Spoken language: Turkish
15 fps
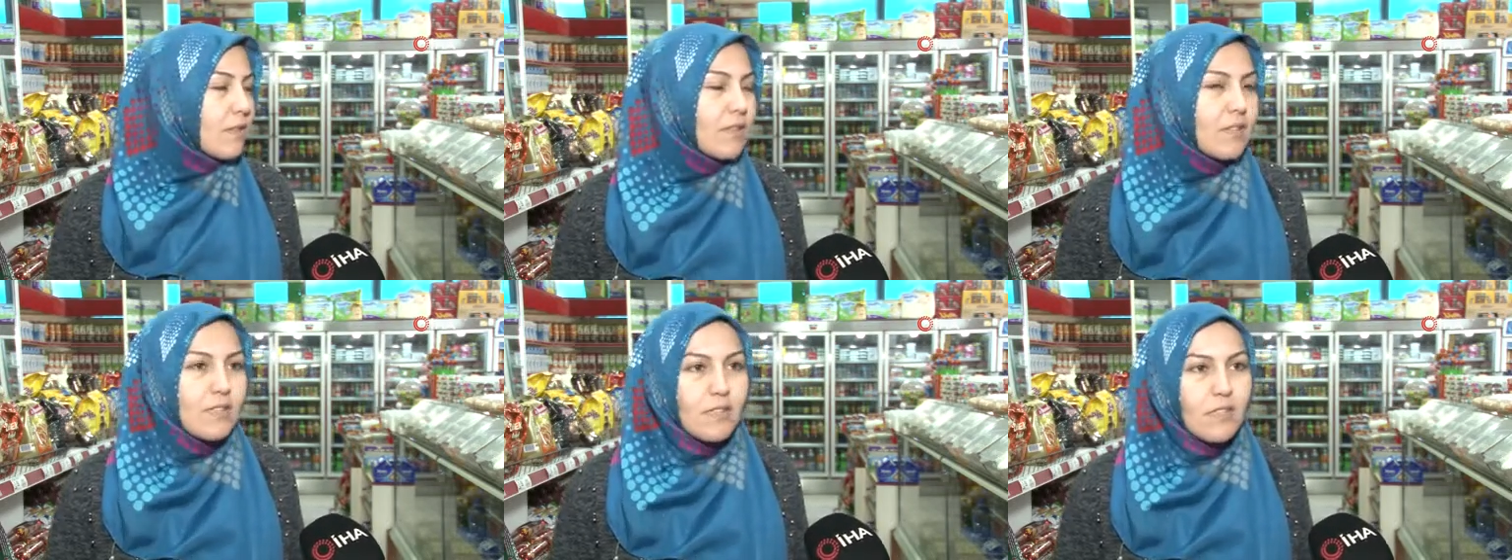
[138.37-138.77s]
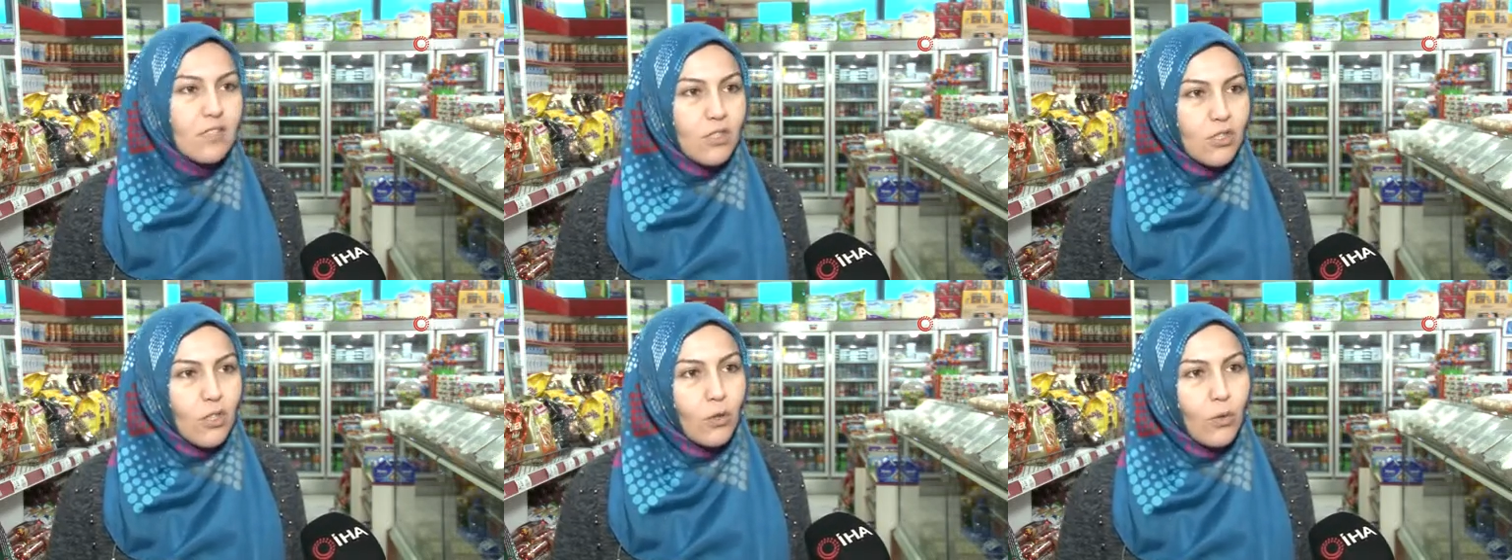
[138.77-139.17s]
yazın
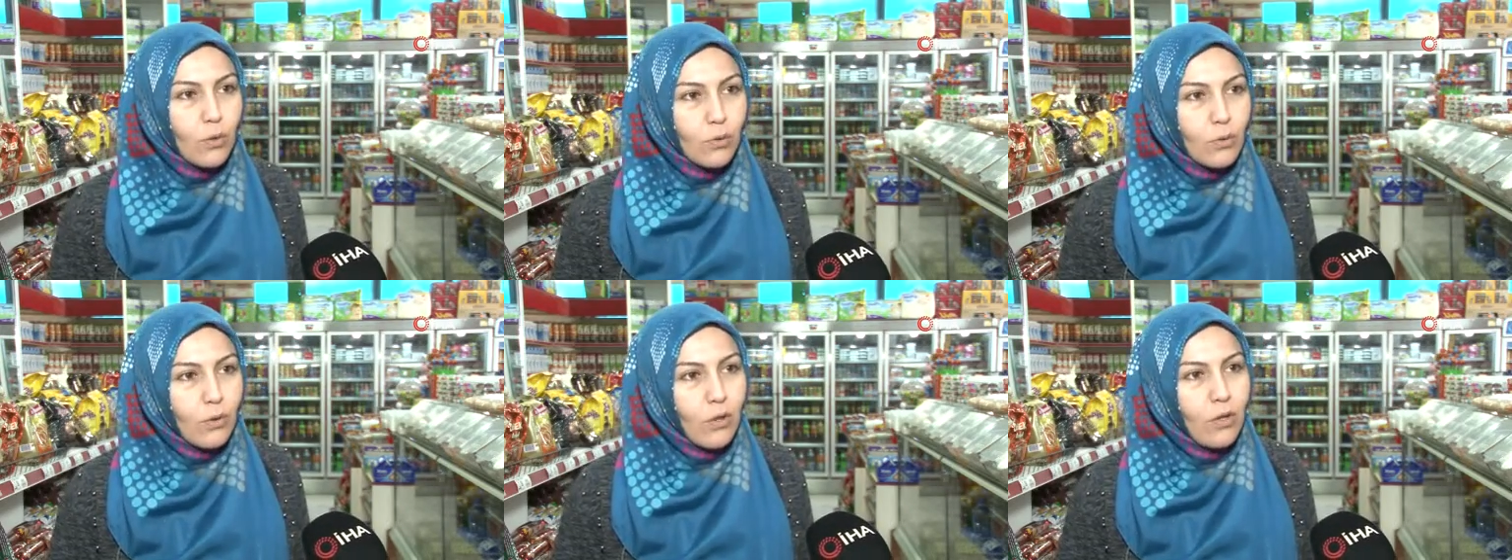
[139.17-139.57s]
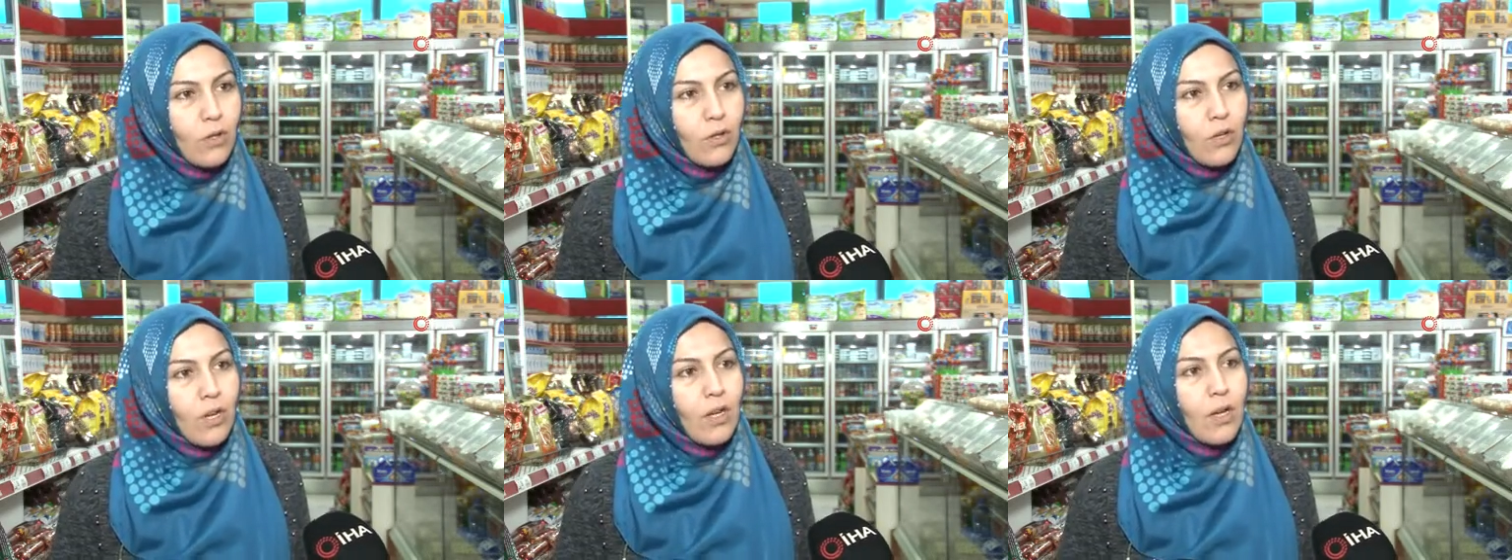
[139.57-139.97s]
sıcak oluyor.
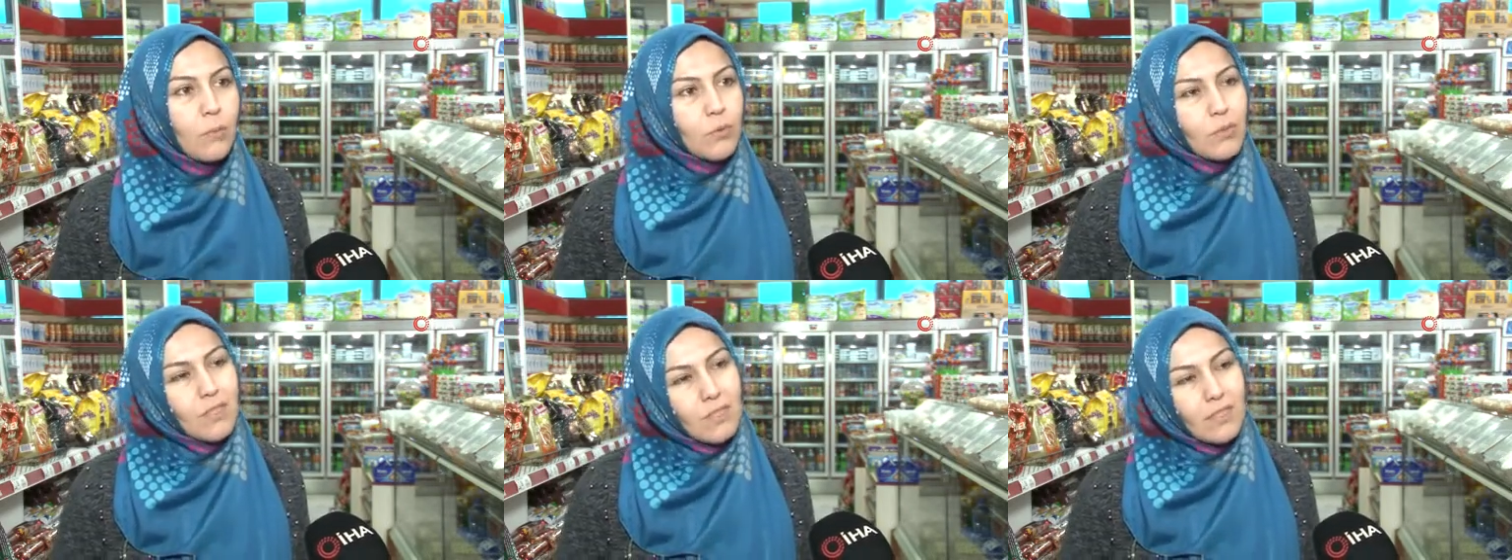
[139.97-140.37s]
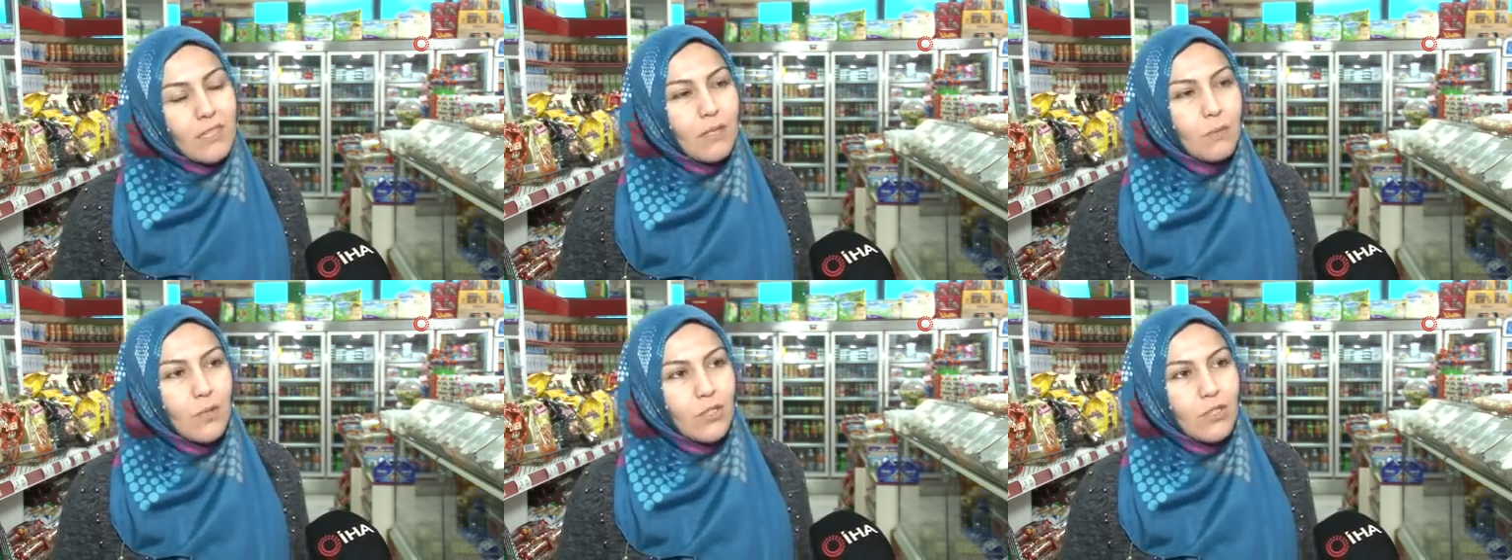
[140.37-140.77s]
Burada da
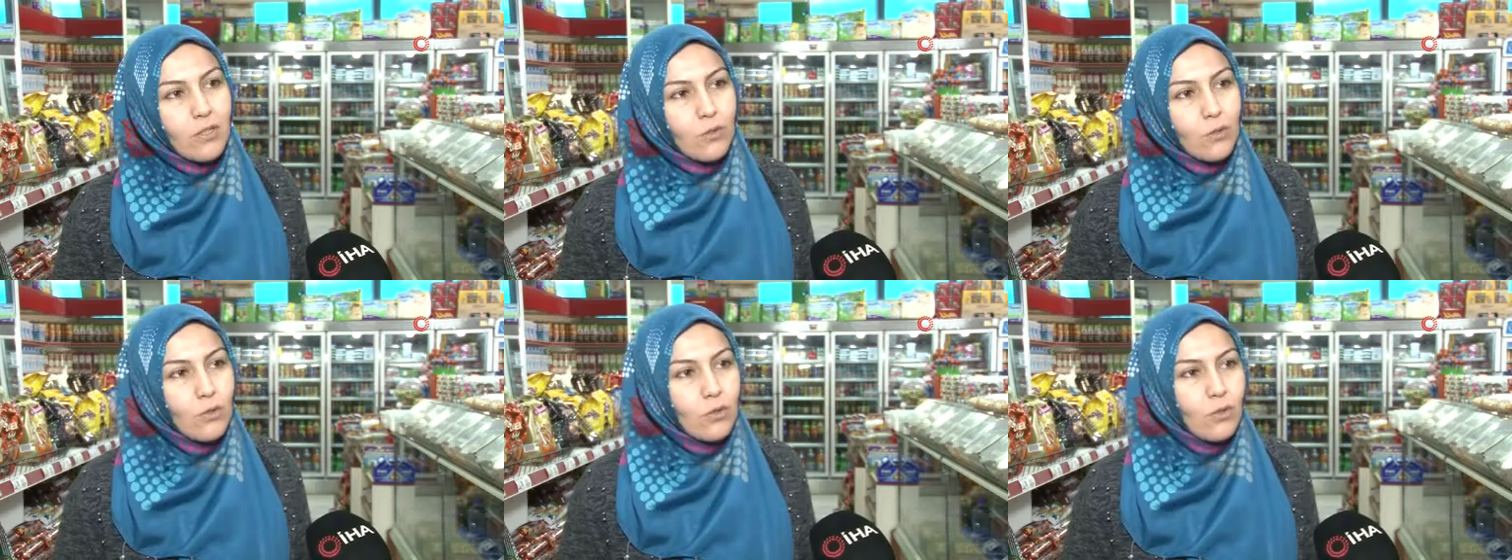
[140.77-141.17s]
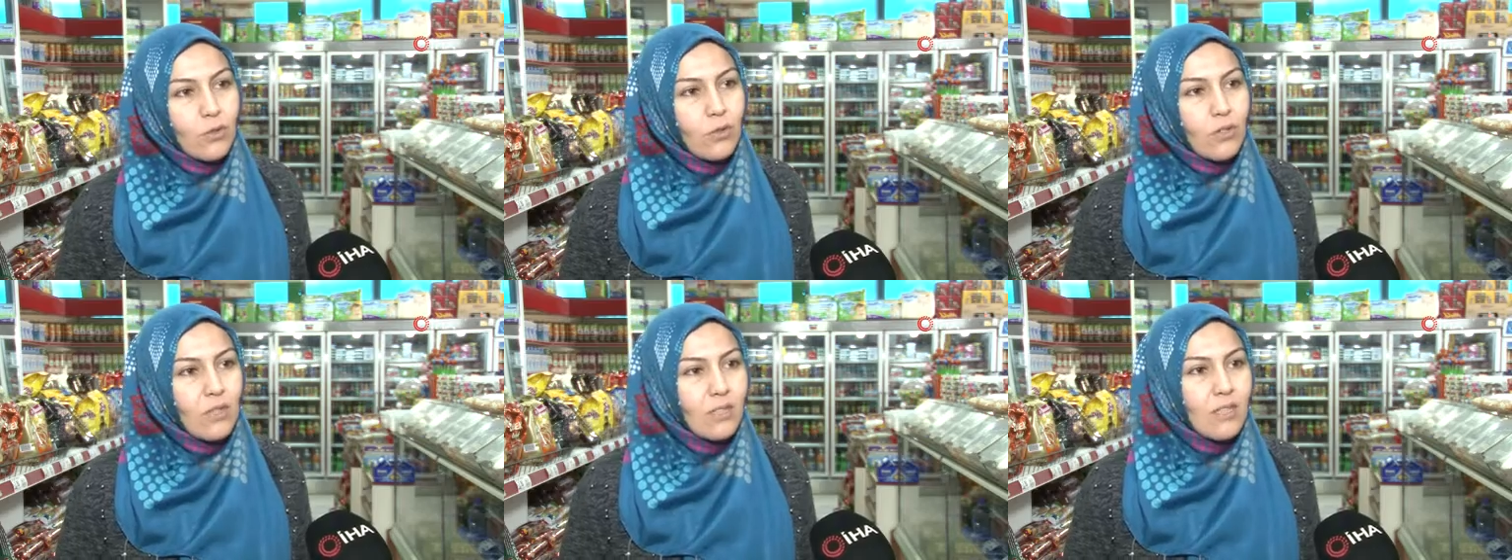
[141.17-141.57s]
klima çalışıyordu.